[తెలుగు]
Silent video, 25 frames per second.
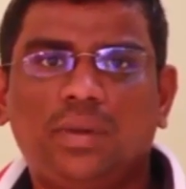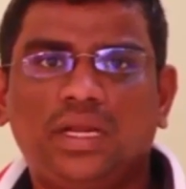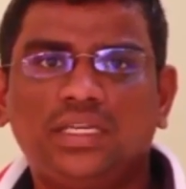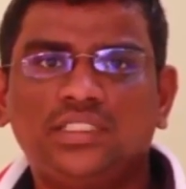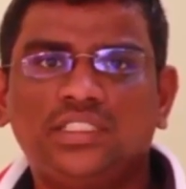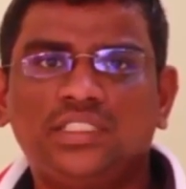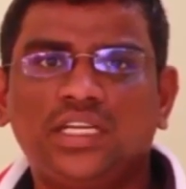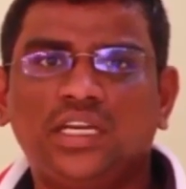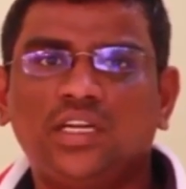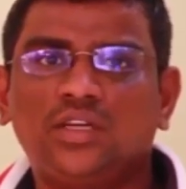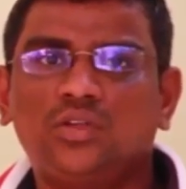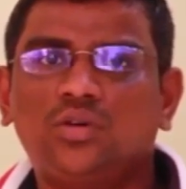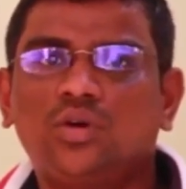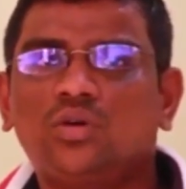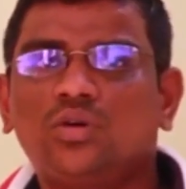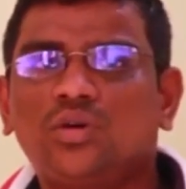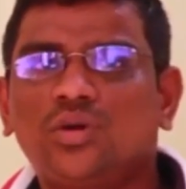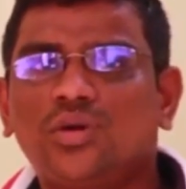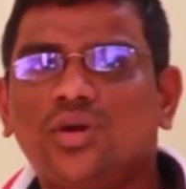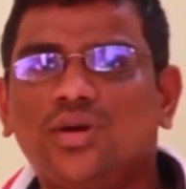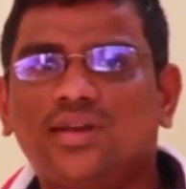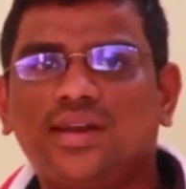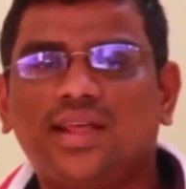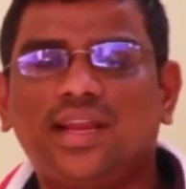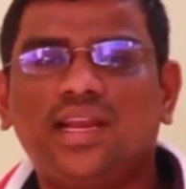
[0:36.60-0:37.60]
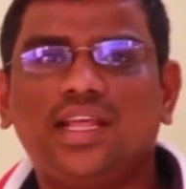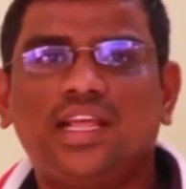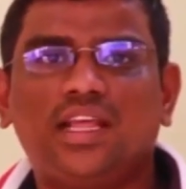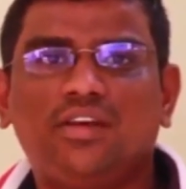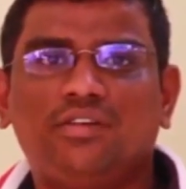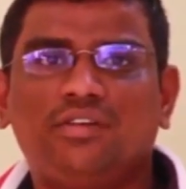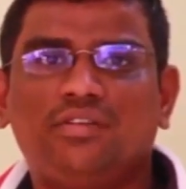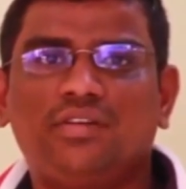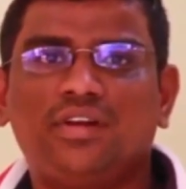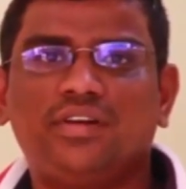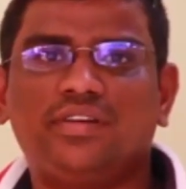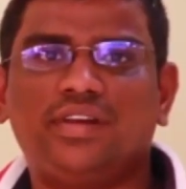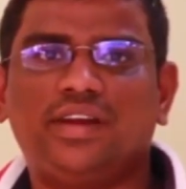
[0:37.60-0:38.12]
పెన్షన్లు డోర్ టు డోర్ వెళ్ళి
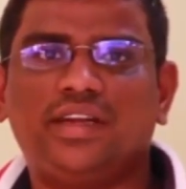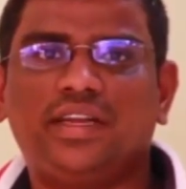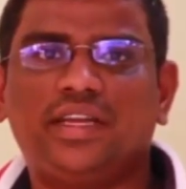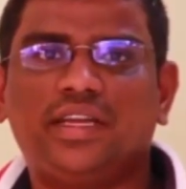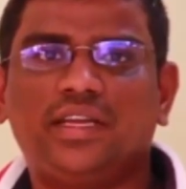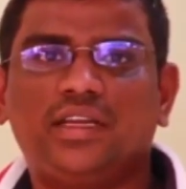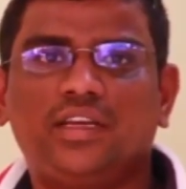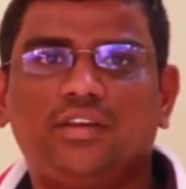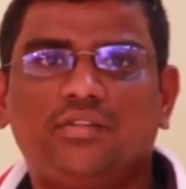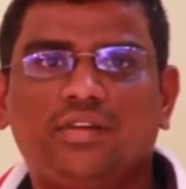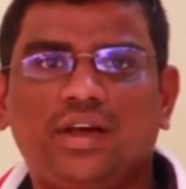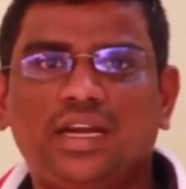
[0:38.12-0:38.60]
ఇవ్వడం ఏంటి